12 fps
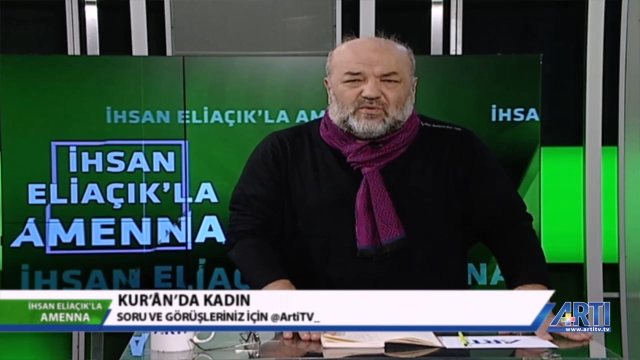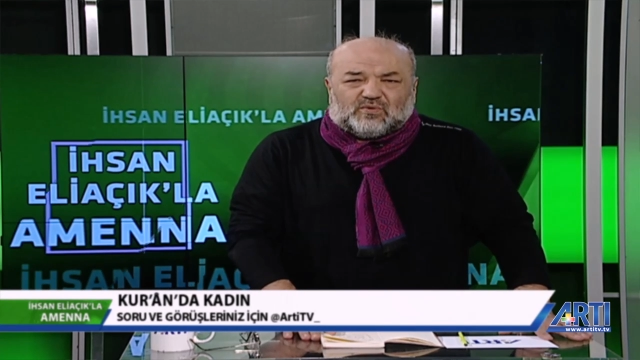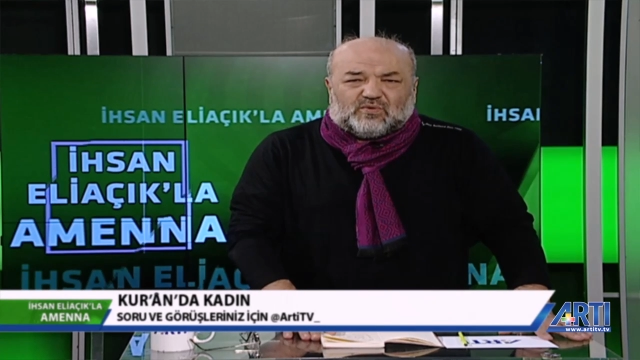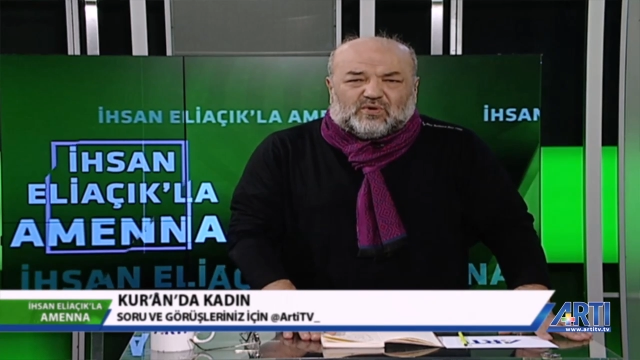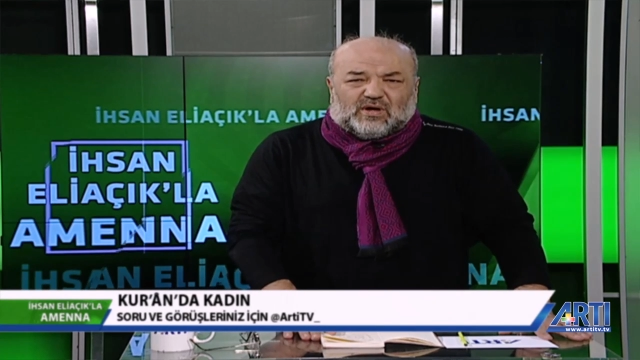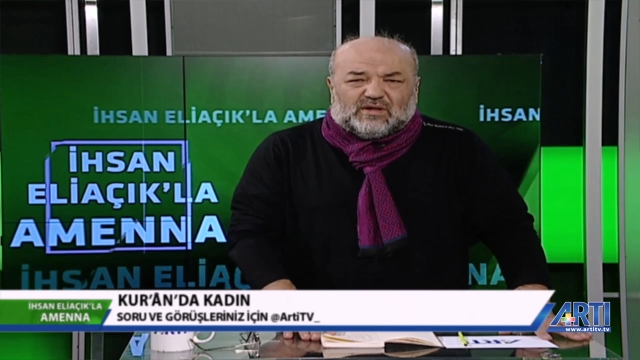
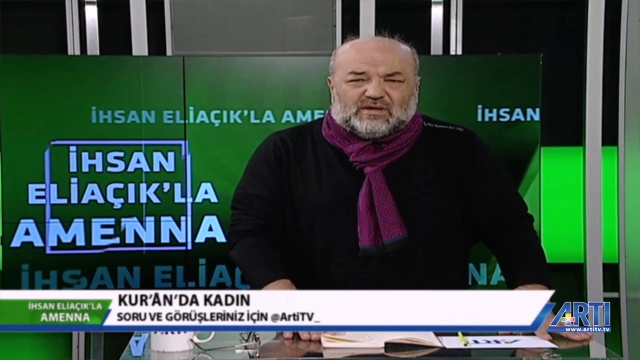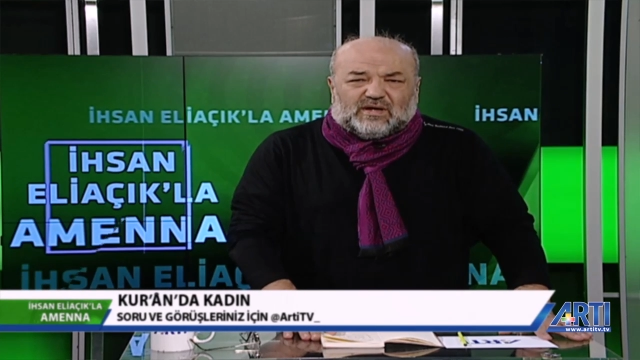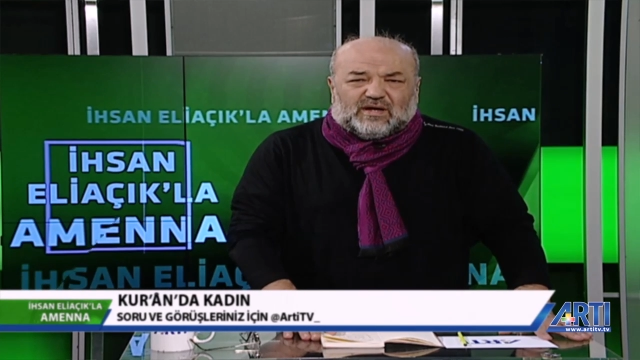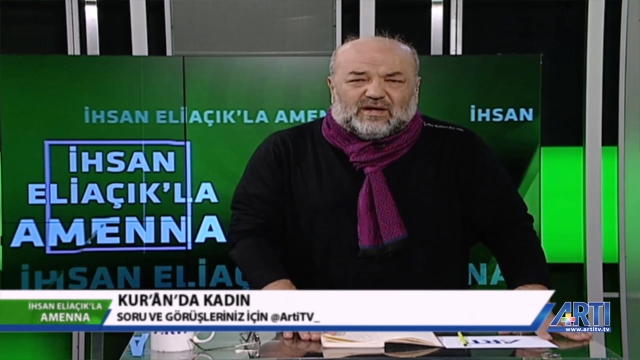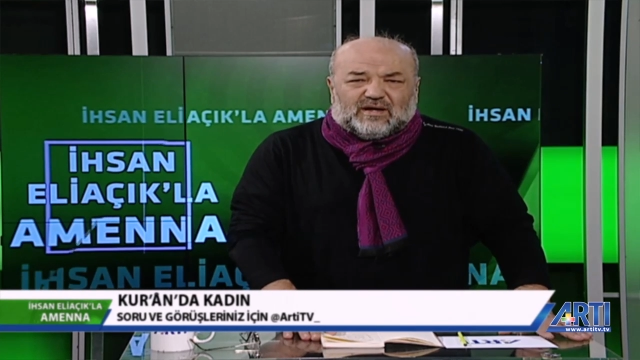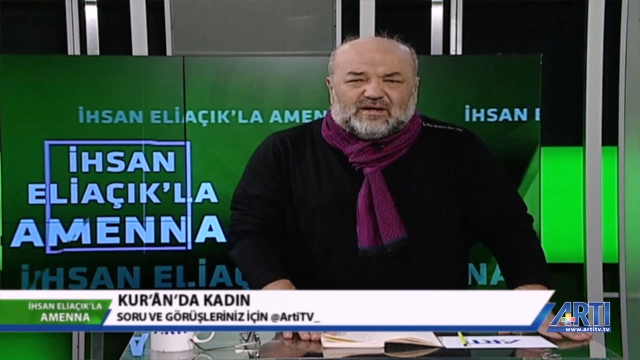
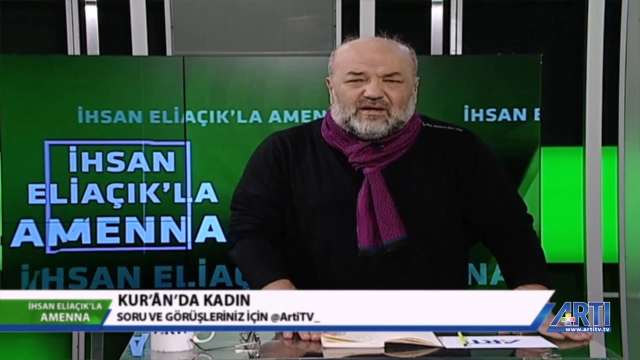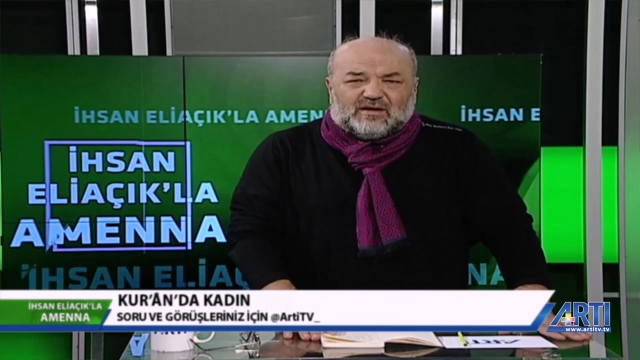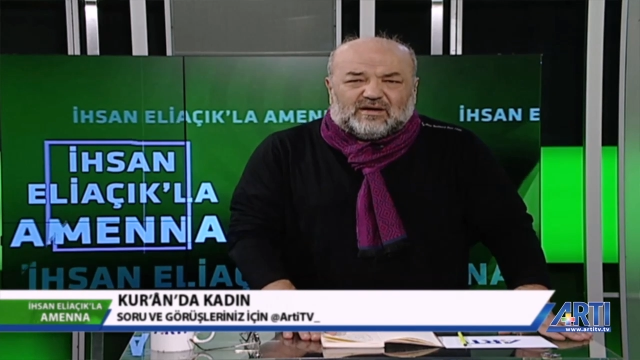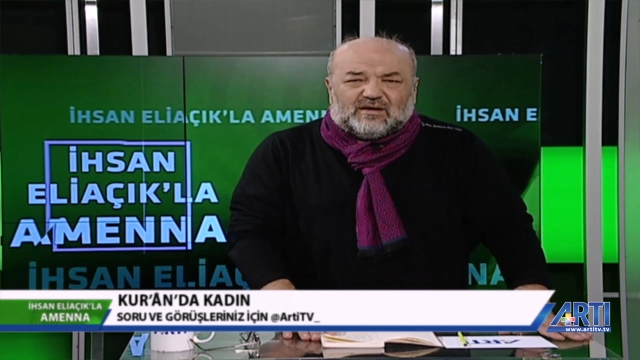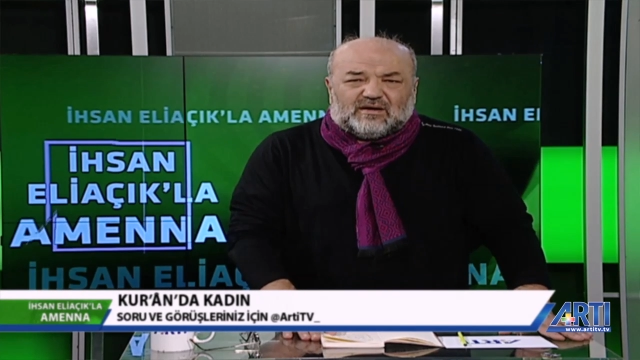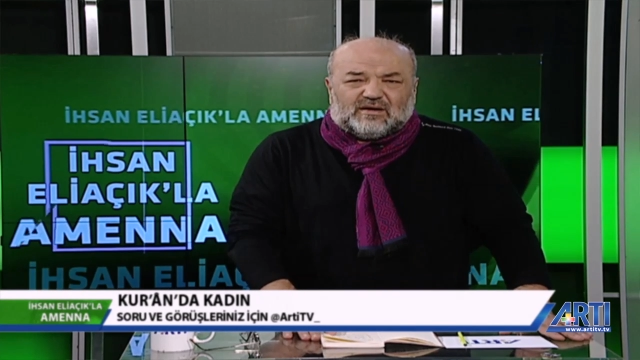Kur'an'da
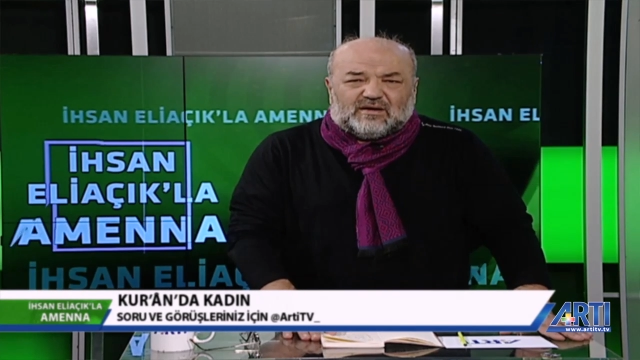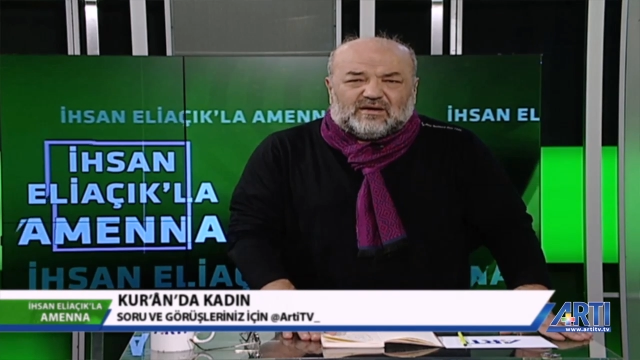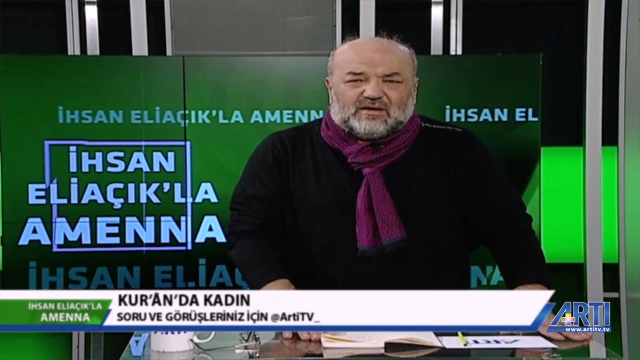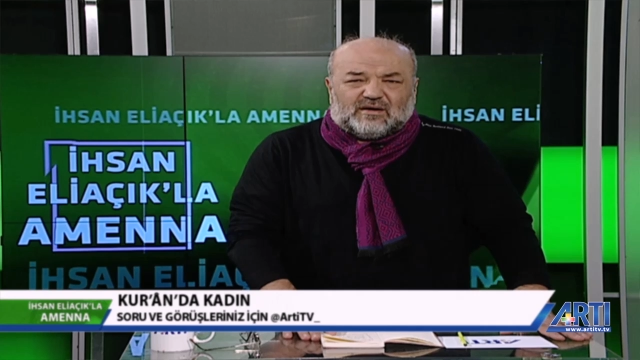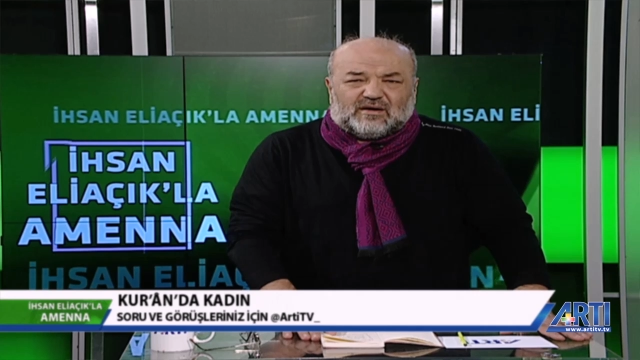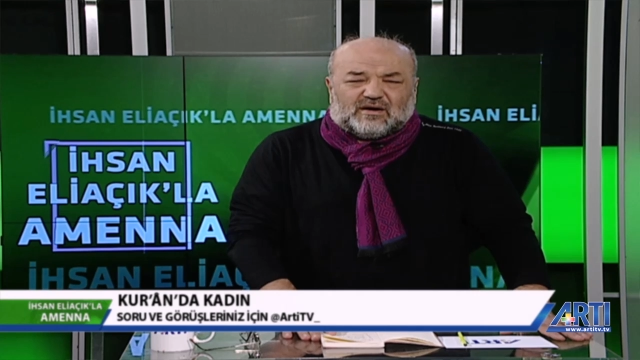
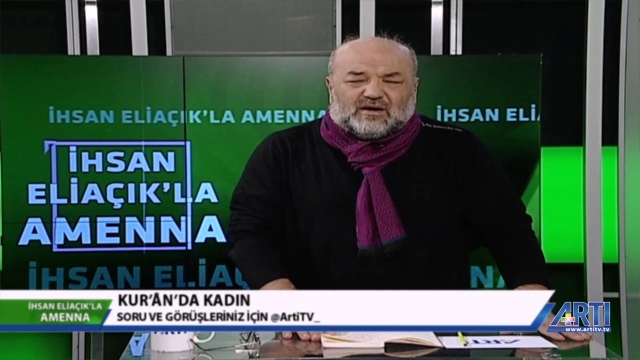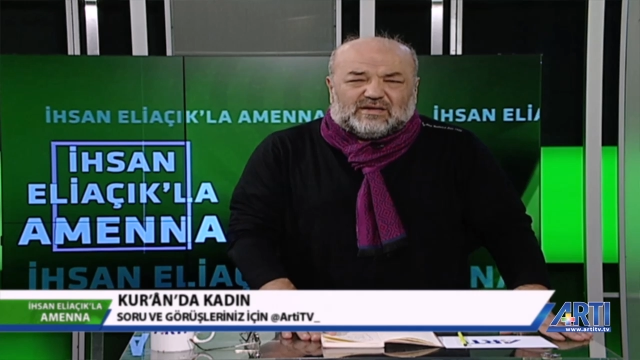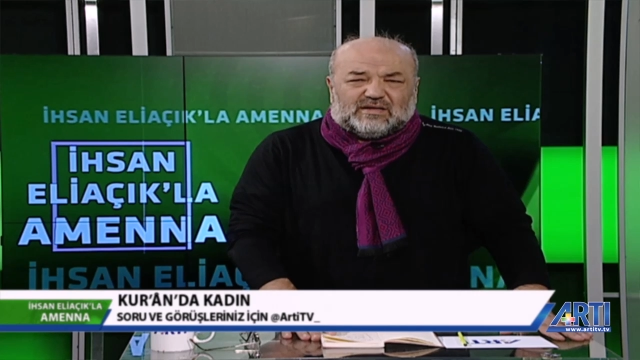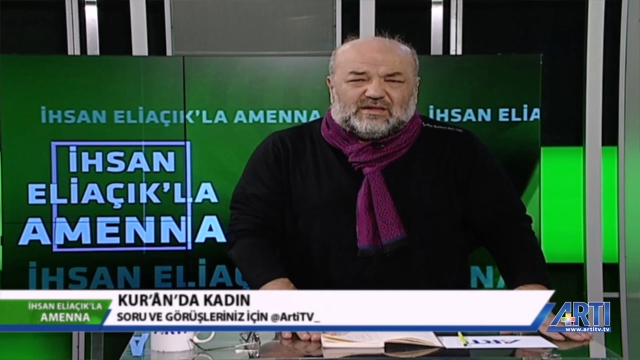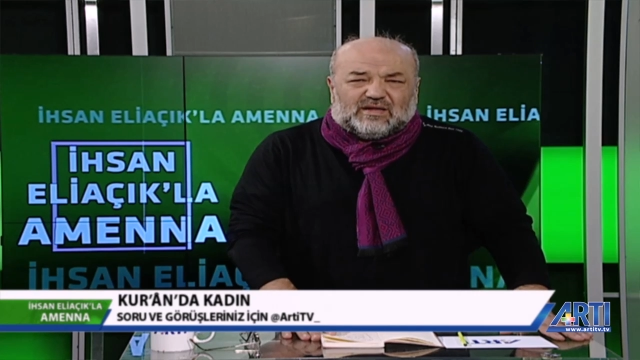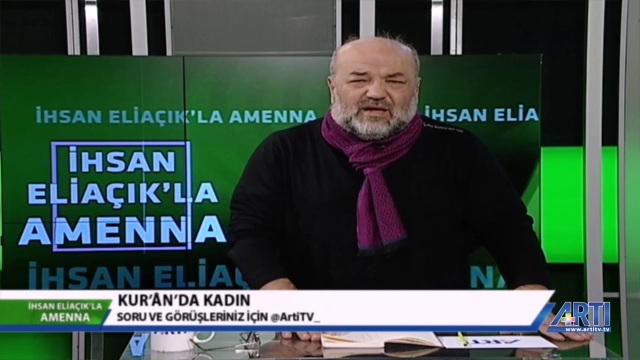
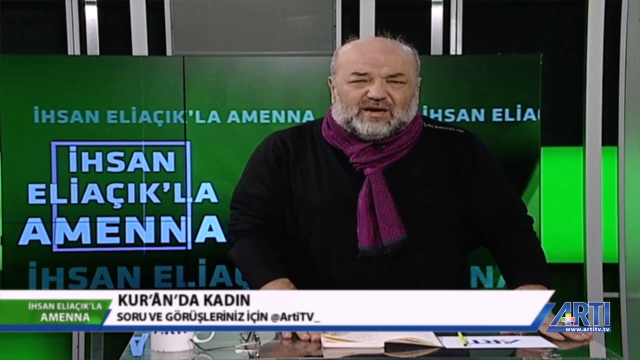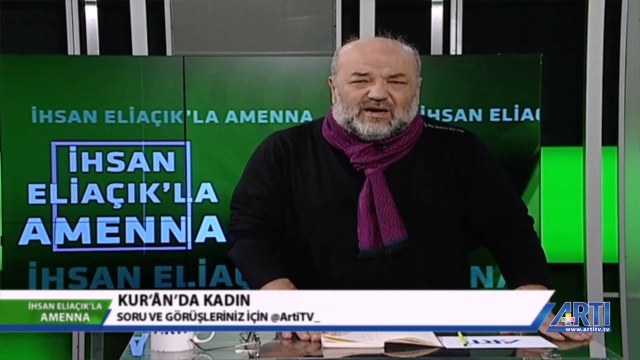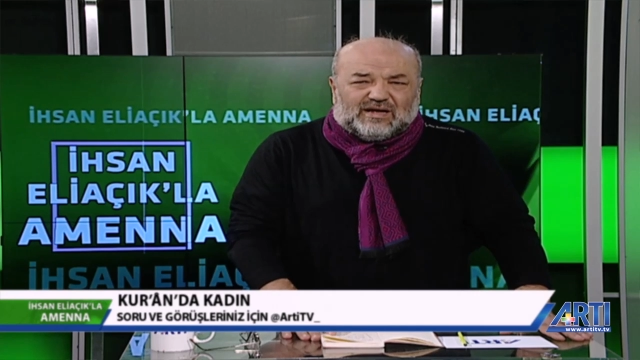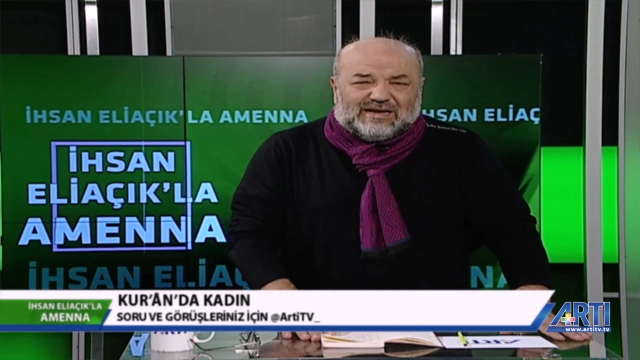kadınlarla